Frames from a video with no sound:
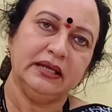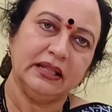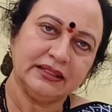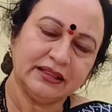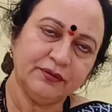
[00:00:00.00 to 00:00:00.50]

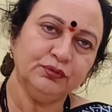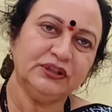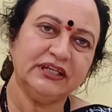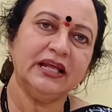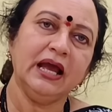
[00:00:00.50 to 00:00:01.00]
ఎంత
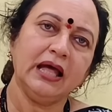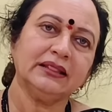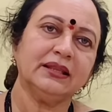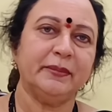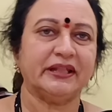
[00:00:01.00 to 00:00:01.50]
ఉతికితే
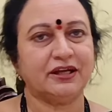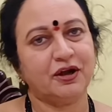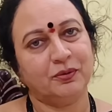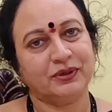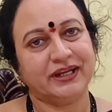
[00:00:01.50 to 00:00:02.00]
అంత
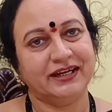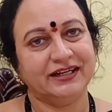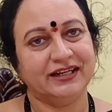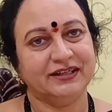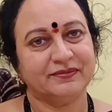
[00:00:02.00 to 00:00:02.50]
మెత్తగా
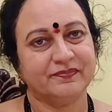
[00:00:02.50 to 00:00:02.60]
ఉంటాయండి